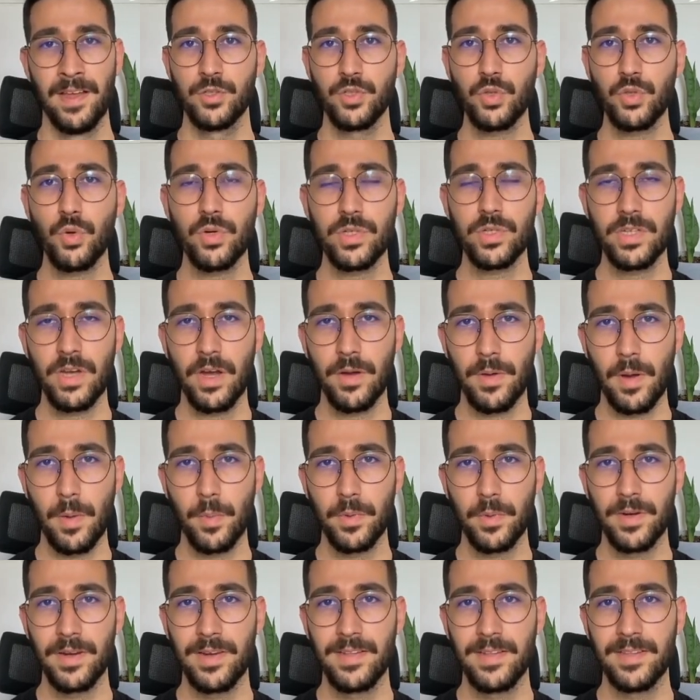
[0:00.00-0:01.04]
Soru cevap
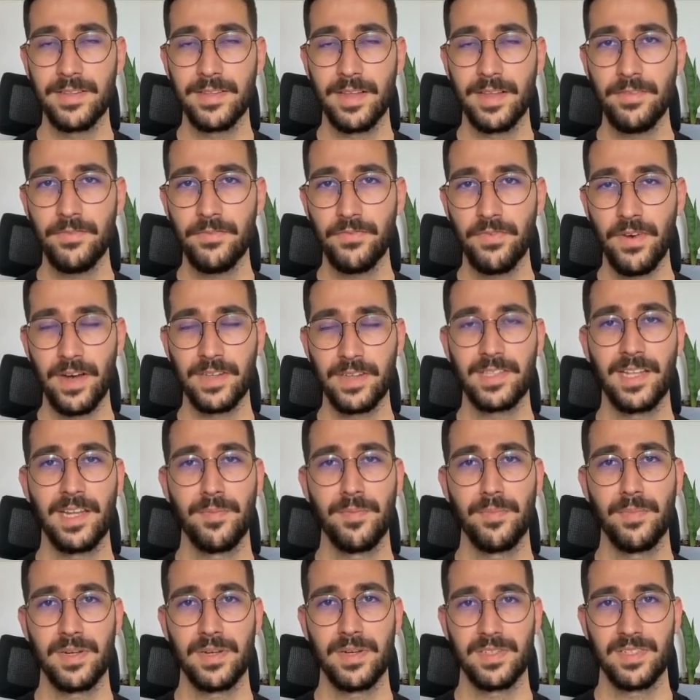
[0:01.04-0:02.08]
aboneliğinden
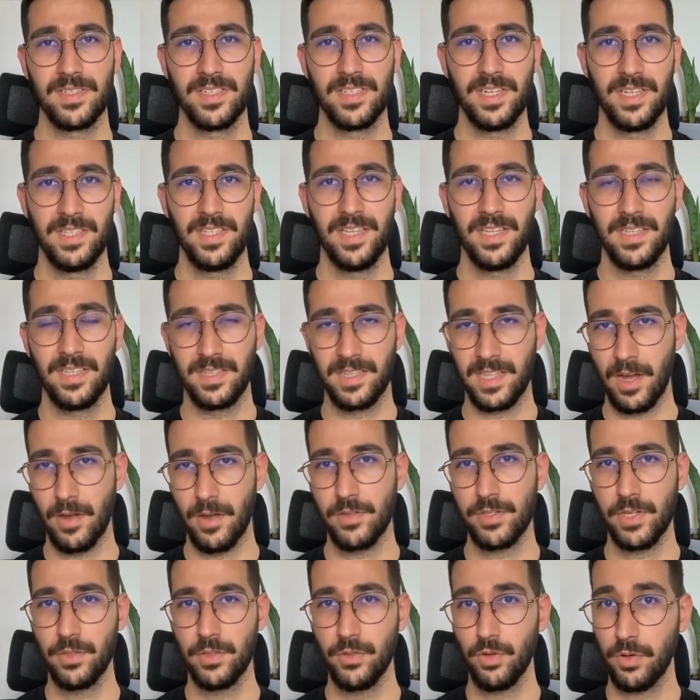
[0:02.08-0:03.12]
faydalanmanızı şiddetle
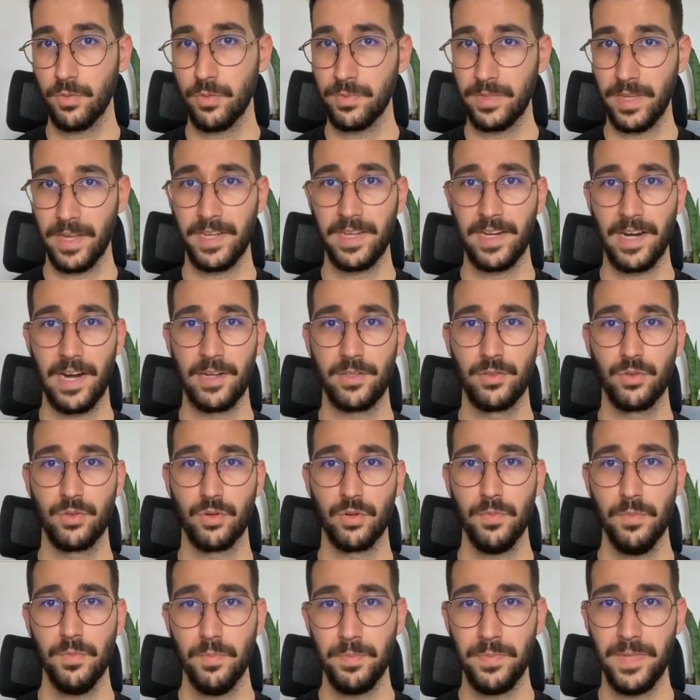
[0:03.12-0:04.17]
tavsiye ediyorum. Tekrar
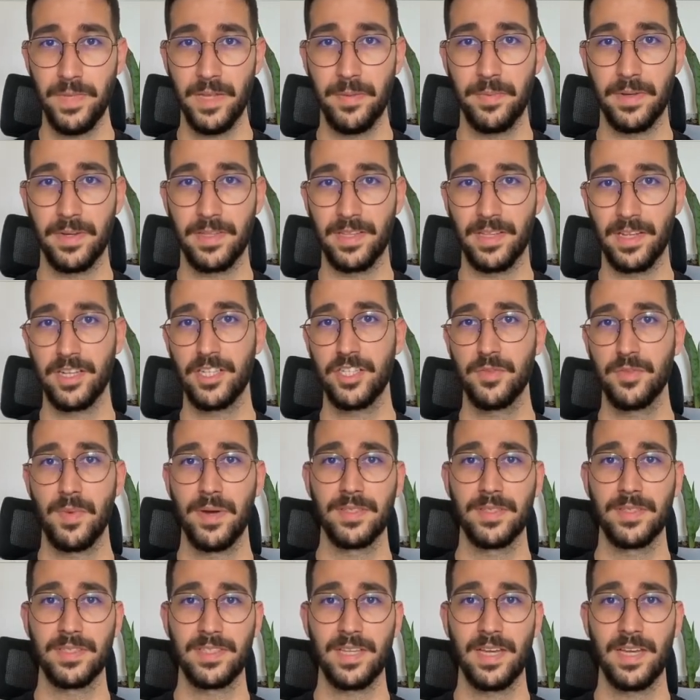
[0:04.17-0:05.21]
diyorum birebir
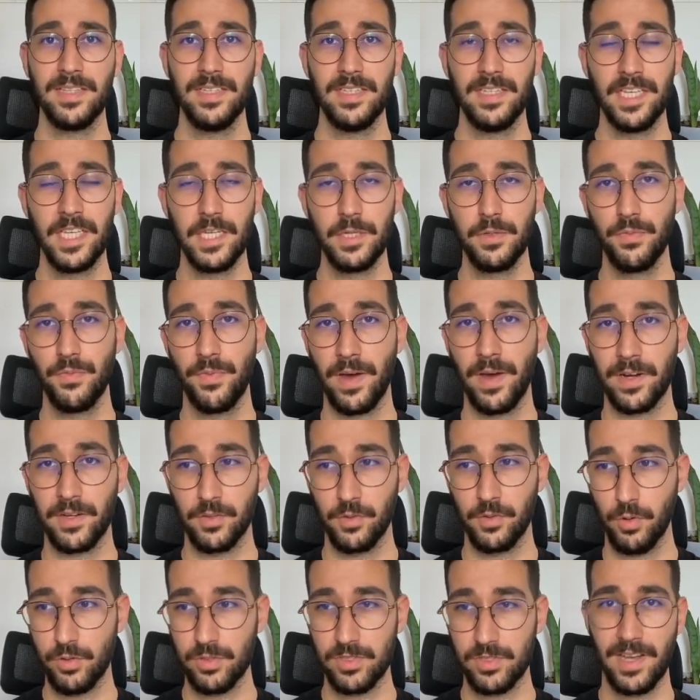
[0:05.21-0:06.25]
danışmanlıktan hiç
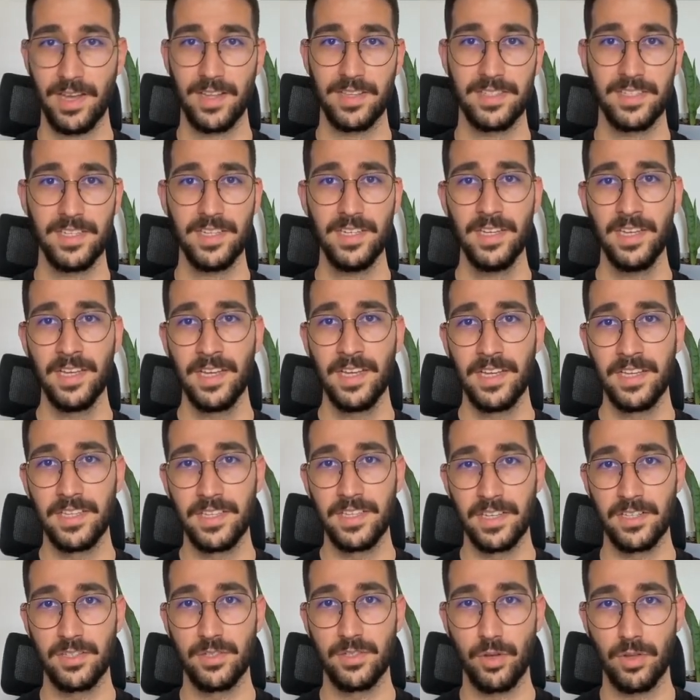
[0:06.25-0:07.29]
fark yok. Sadece
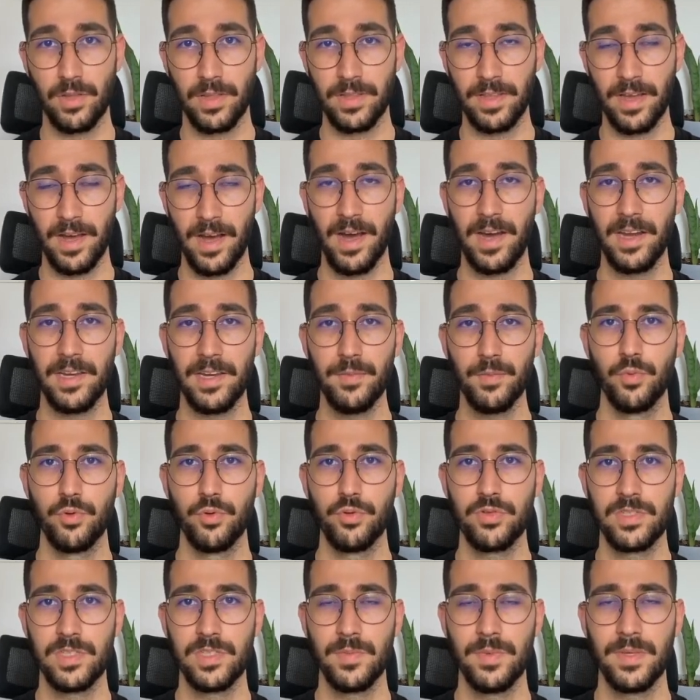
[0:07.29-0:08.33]
yazı olan hali.
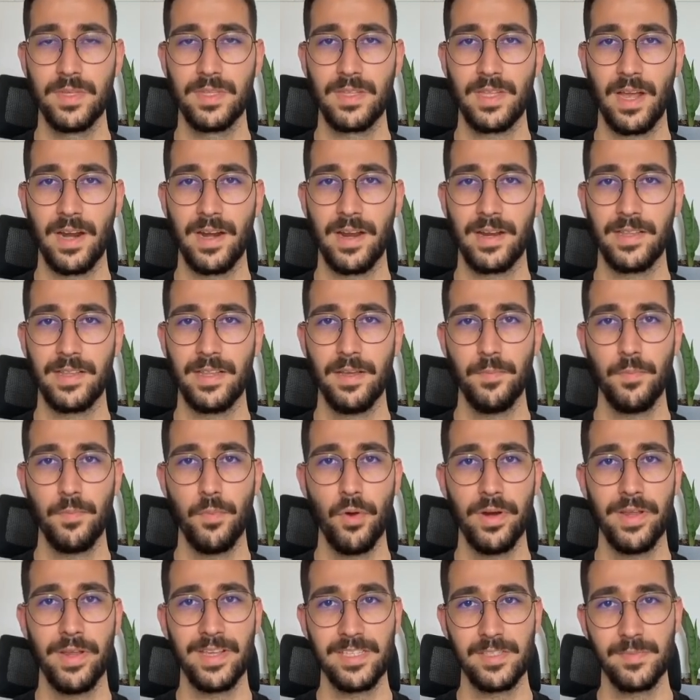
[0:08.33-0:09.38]
Bu cüzi miktarlarda
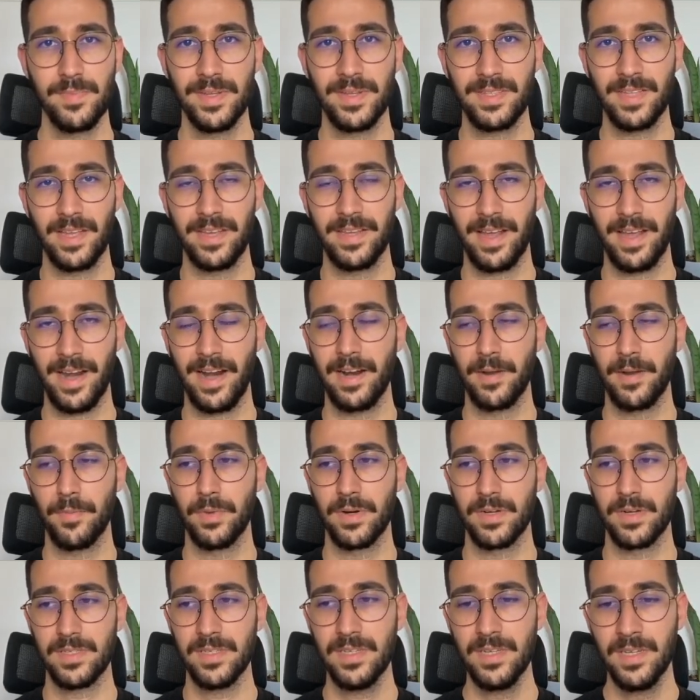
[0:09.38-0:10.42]
böyle hizmetten
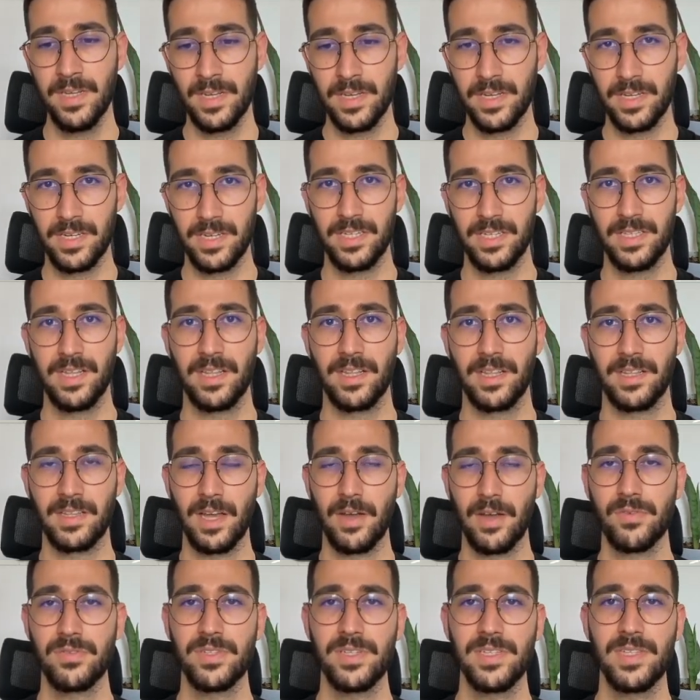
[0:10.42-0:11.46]
yararlanmanızı şiddetle
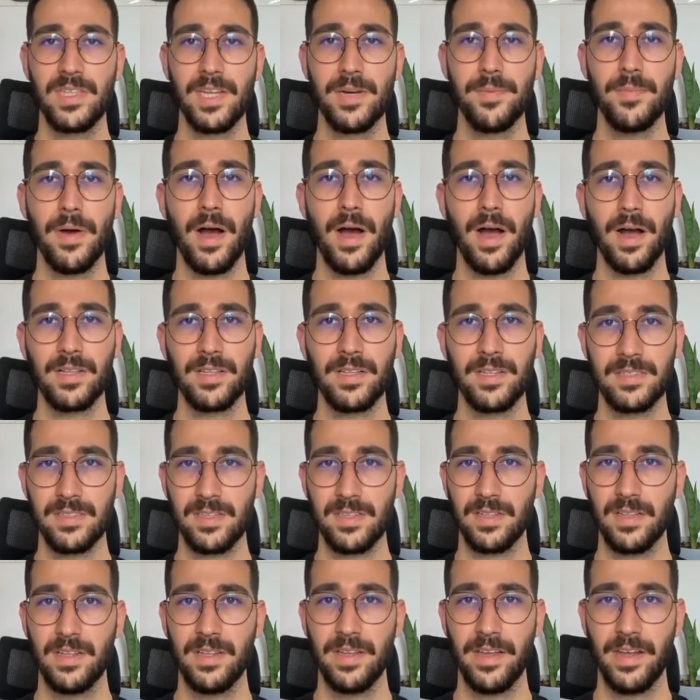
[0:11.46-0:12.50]
tavsiye ederim.
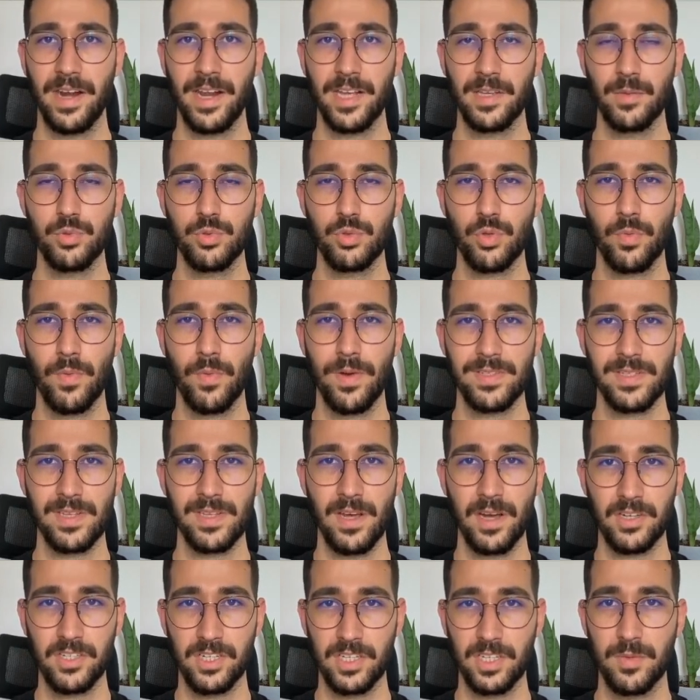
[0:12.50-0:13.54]
Aklınızda kalan herhangi bir soru
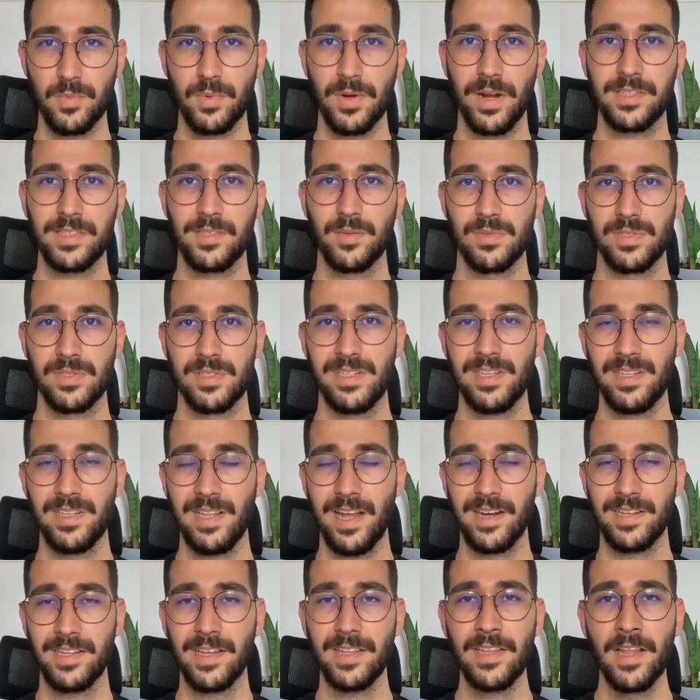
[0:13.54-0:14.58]
varsa aşağıda bıraktığımız
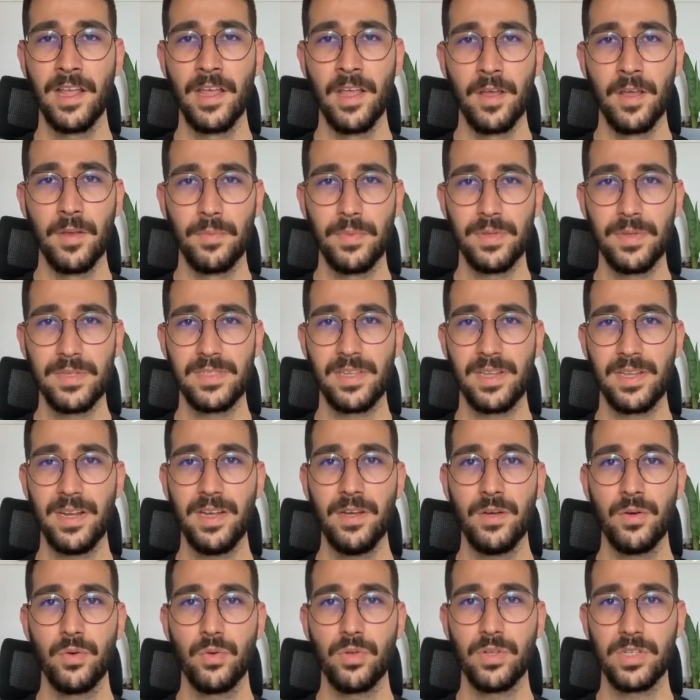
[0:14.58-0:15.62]
linklerden
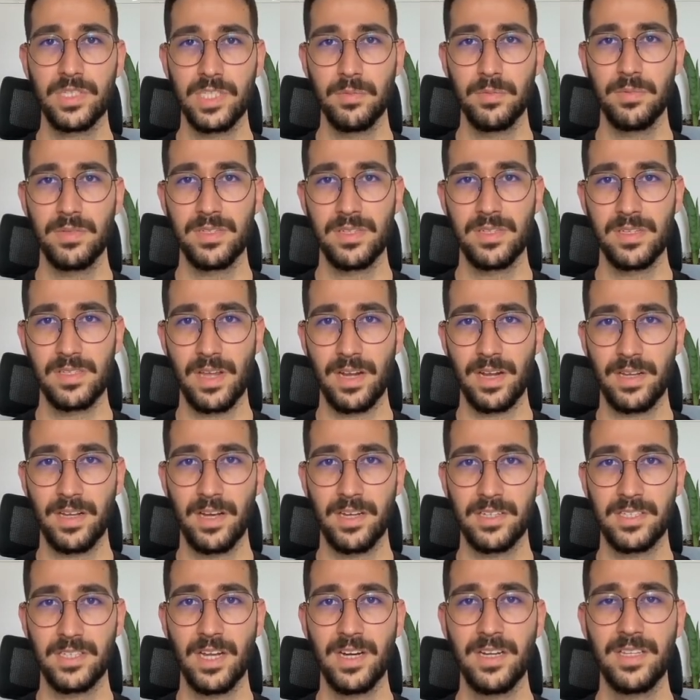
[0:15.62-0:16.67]
bizlere ulaşabilirsiniz
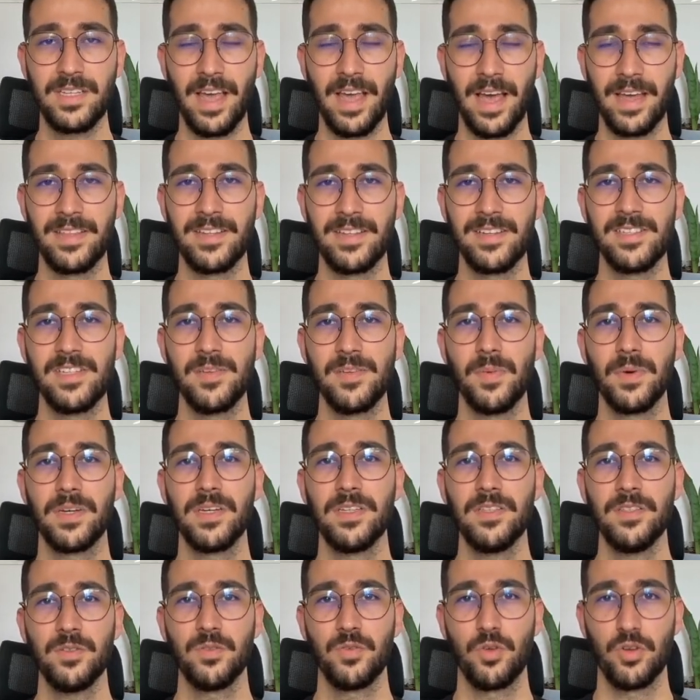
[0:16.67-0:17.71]
arkadaşlar. Kendinize iyi bakın.